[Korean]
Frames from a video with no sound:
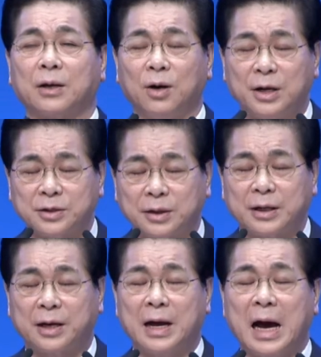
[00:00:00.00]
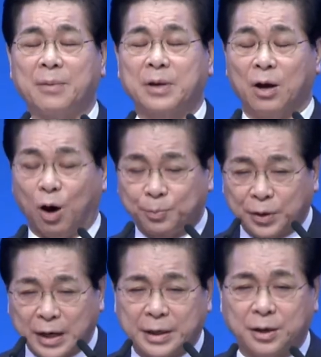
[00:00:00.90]
걸렸을 때 하나님께
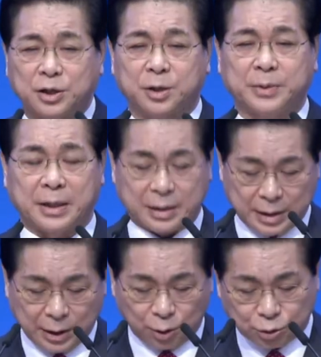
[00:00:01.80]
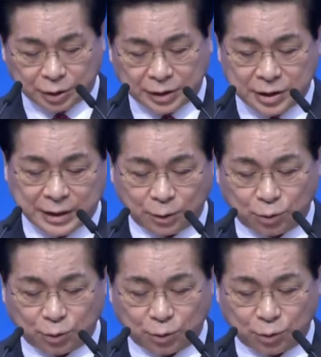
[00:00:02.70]
엎드려야 되는 것입니다. 요수서 7장